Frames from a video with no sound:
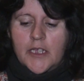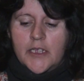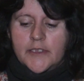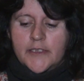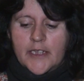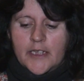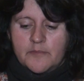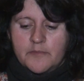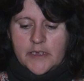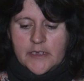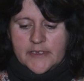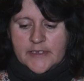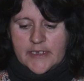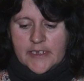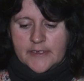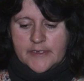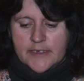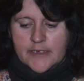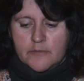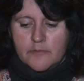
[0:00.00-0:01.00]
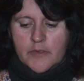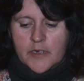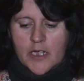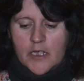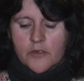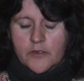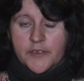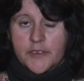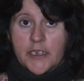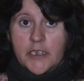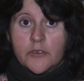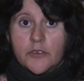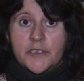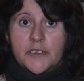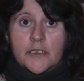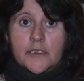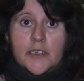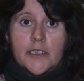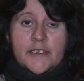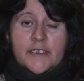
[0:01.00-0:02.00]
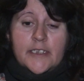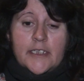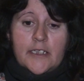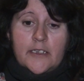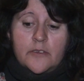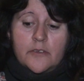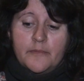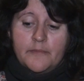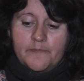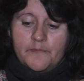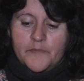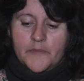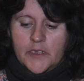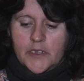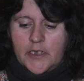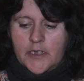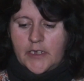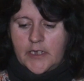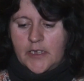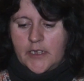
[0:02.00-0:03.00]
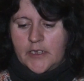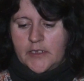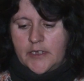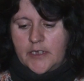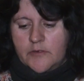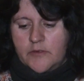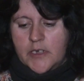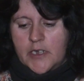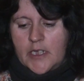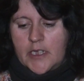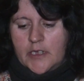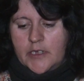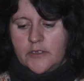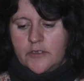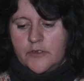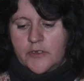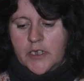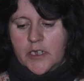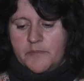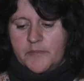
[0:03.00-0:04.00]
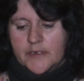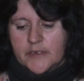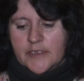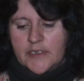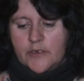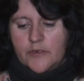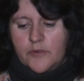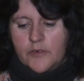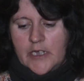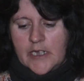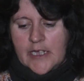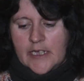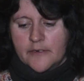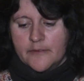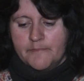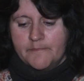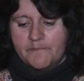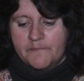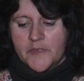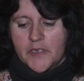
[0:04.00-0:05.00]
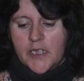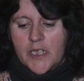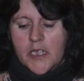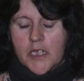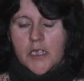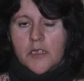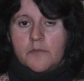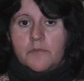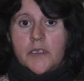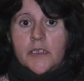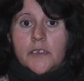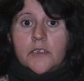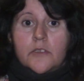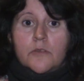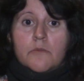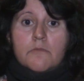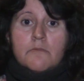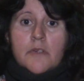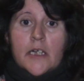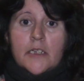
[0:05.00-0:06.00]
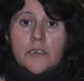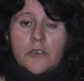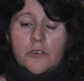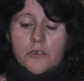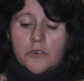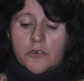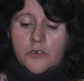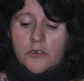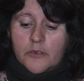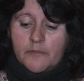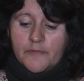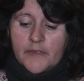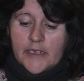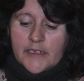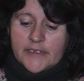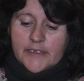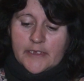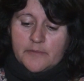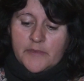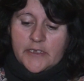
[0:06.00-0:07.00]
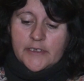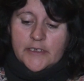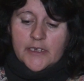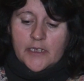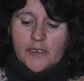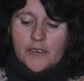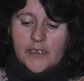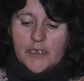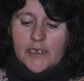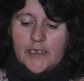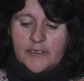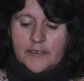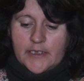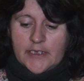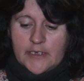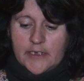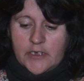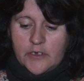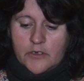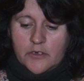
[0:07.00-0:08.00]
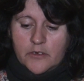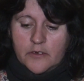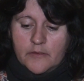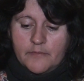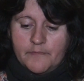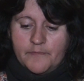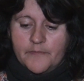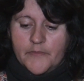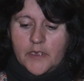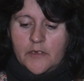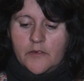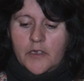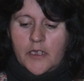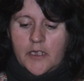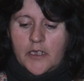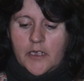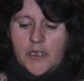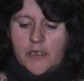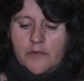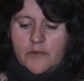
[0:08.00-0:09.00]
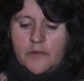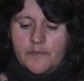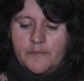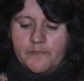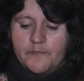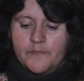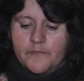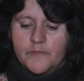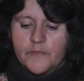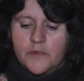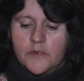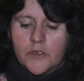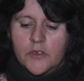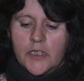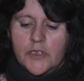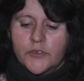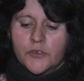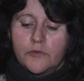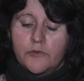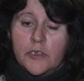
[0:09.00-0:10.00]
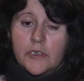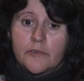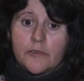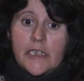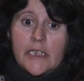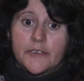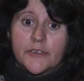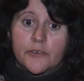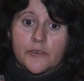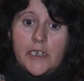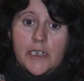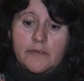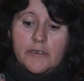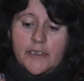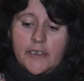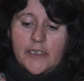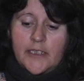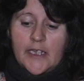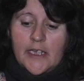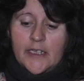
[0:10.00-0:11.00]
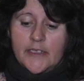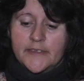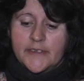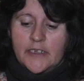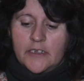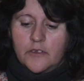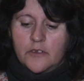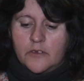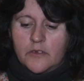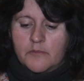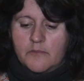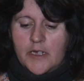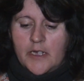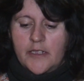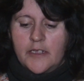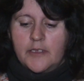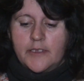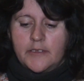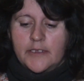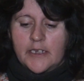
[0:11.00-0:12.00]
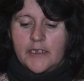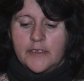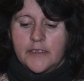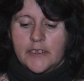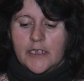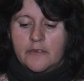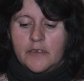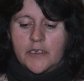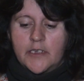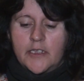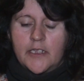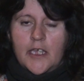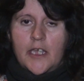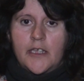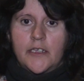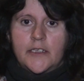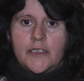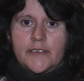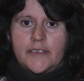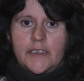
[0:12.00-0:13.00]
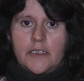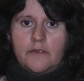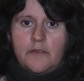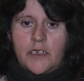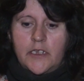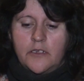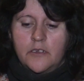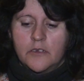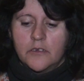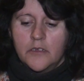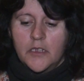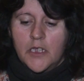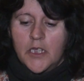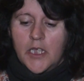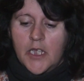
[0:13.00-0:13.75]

También se ha sembrado trigo serraceno... que tiene una historia particular. Viene de un banco de semillas del exterior. Eh, no es una sola variedad, sino más de 30 variedades que se vino.